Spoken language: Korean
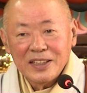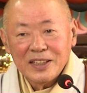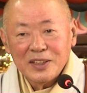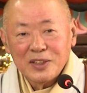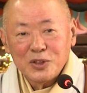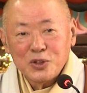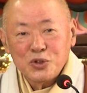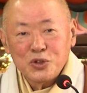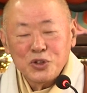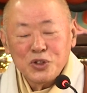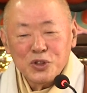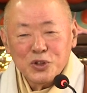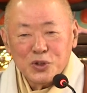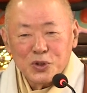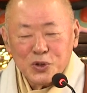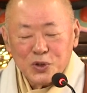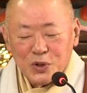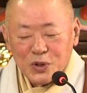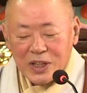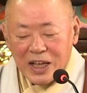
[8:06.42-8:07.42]
그 주인
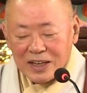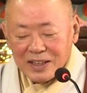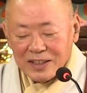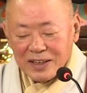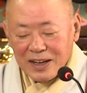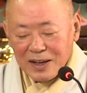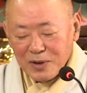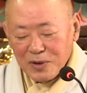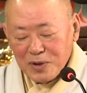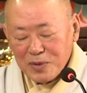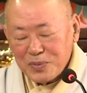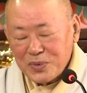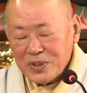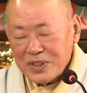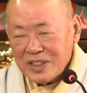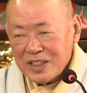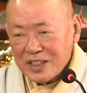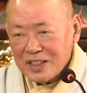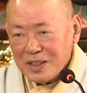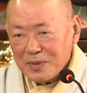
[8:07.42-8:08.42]
노릇 하느라고
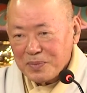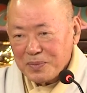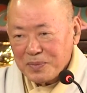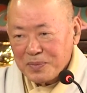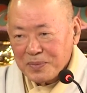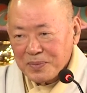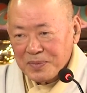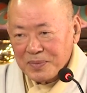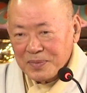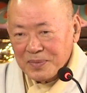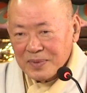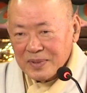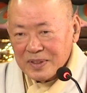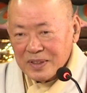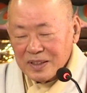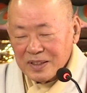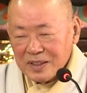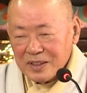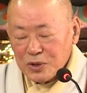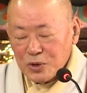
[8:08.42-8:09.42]
부처님
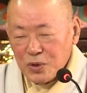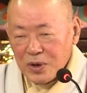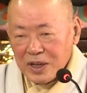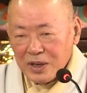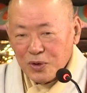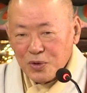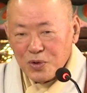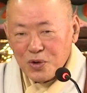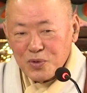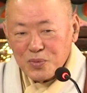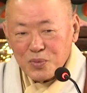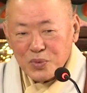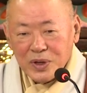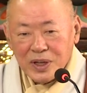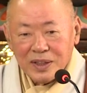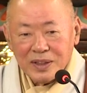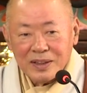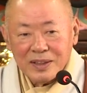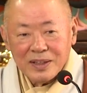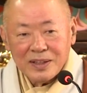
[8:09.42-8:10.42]
그동안에
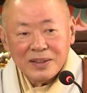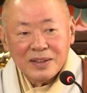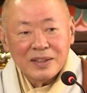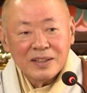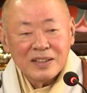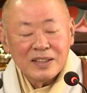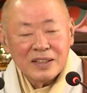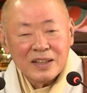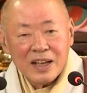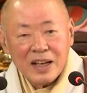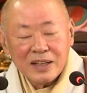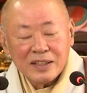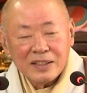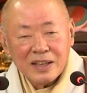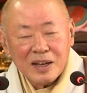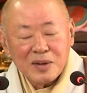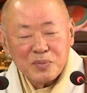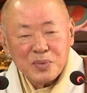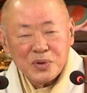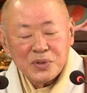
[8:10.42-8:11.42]
공부했던
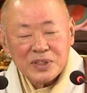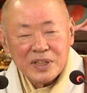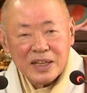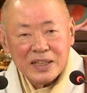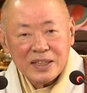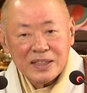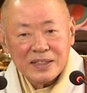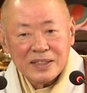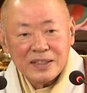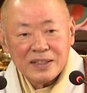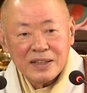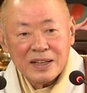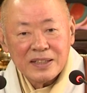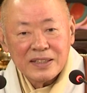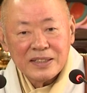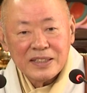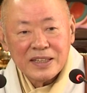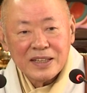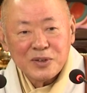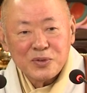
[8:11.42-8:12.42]
금강장 보살이
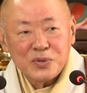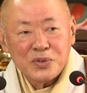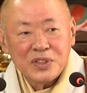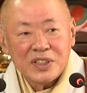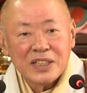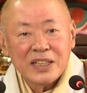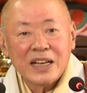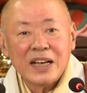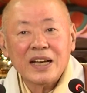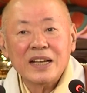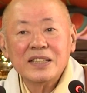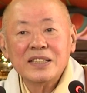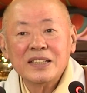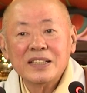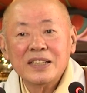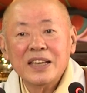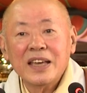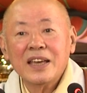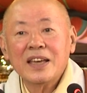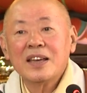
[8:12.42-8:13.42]
설한
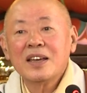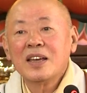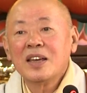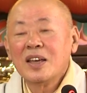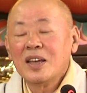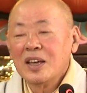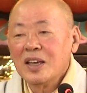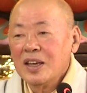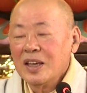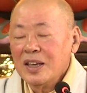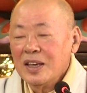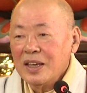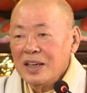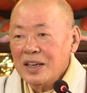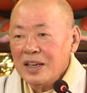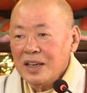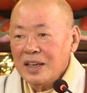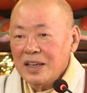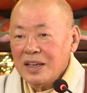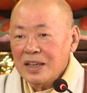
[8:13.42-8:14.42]
제9지까지의
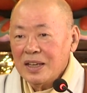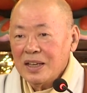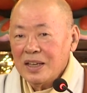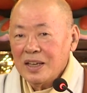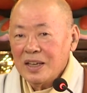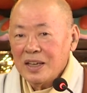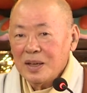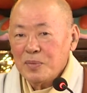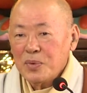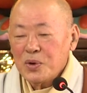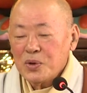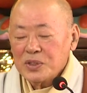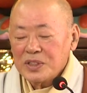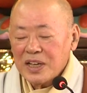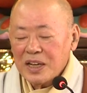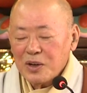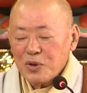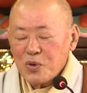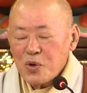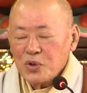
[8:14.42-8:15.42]

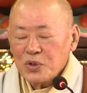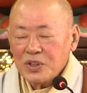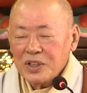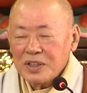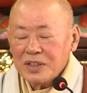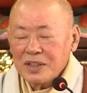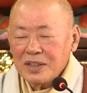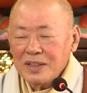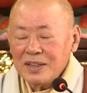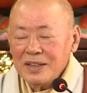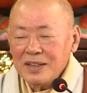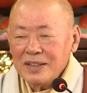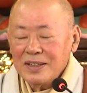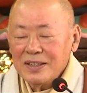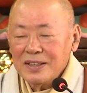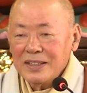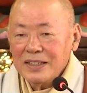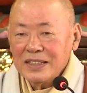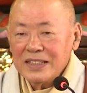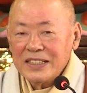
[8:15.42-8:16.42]
보살 공덕을
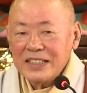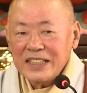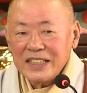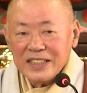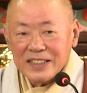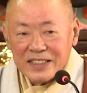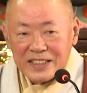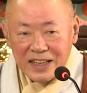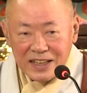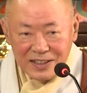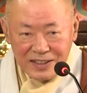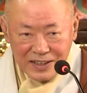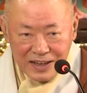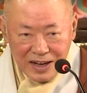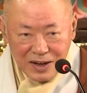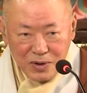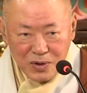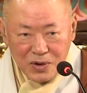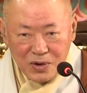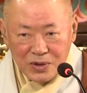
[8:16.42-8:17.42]
칭찬을
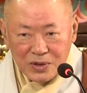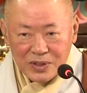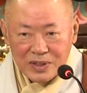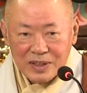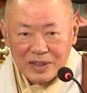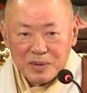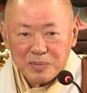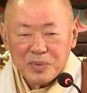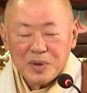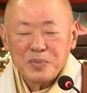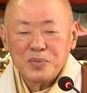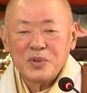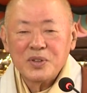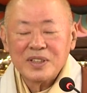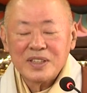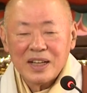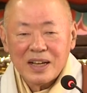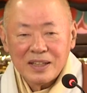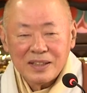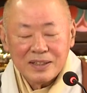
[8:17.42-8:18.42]
하고 본문
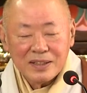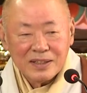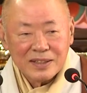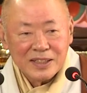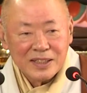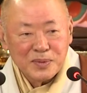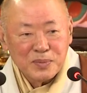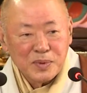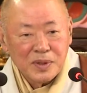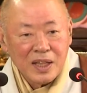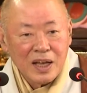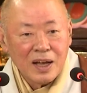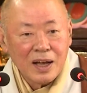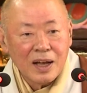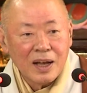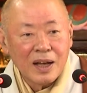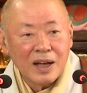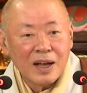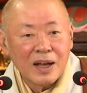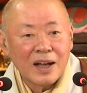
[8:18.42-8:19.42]
잘
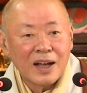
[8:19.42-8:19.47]
들었습니다.